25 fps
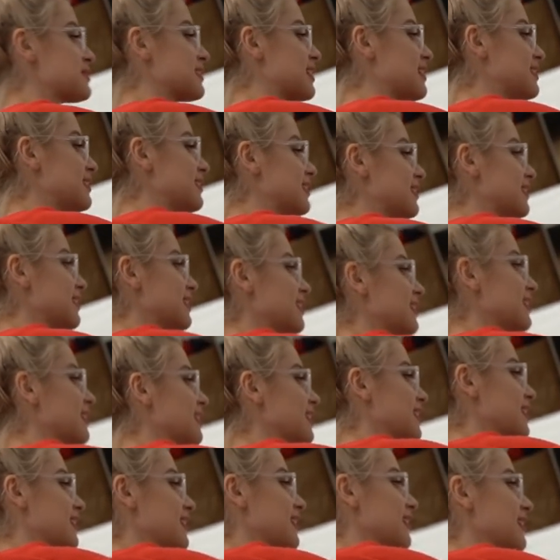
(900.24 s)
Gdzie, tak,
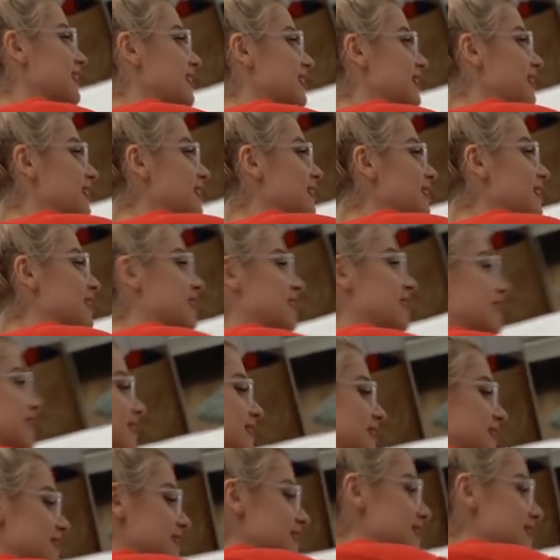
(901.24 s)
miałem papier, ale babcia,